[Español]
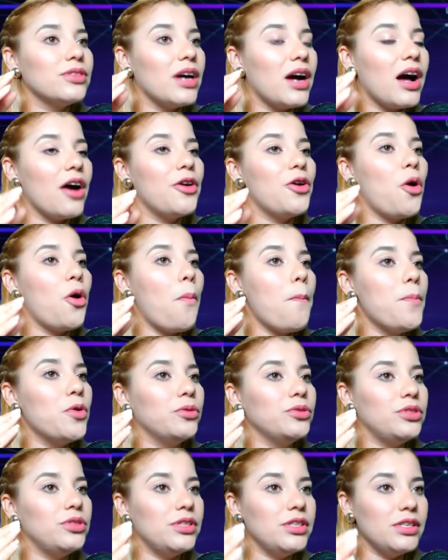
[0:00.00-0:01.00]
dejaron
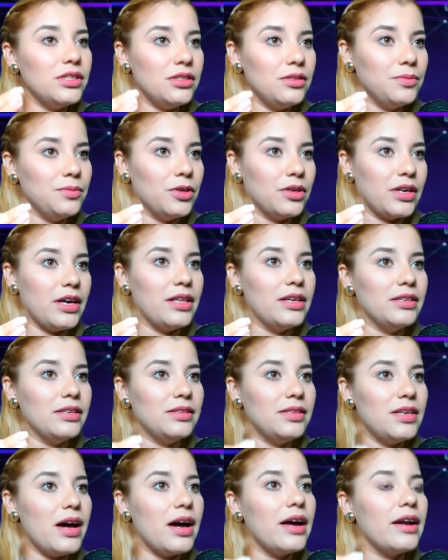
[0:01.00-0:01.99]
muchísimo que
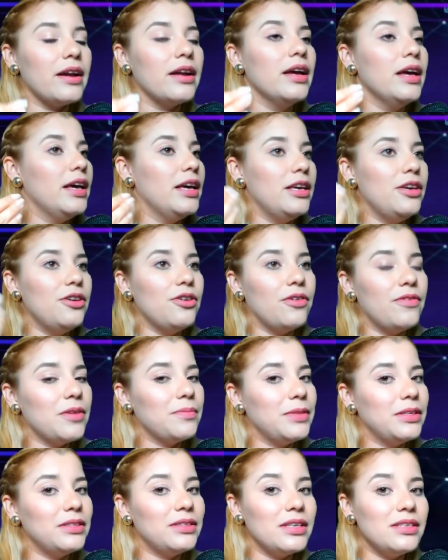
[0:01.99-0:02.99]
desear y
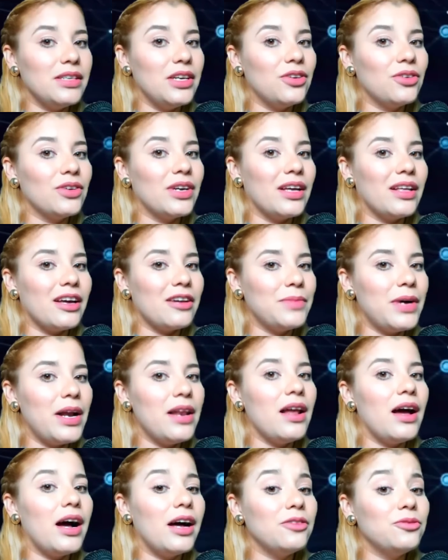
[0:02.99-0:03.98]
obviamente hicieron quedar
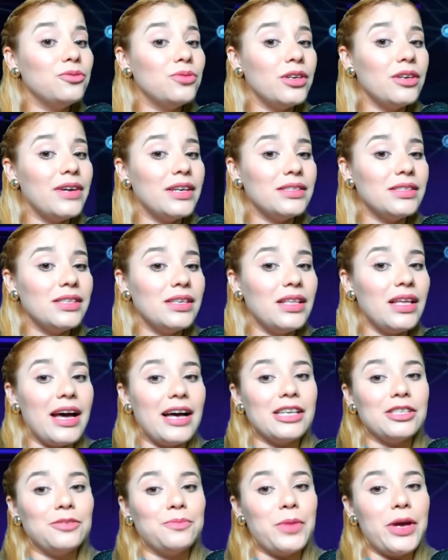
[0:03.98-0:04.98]
mal a nuevas ideas.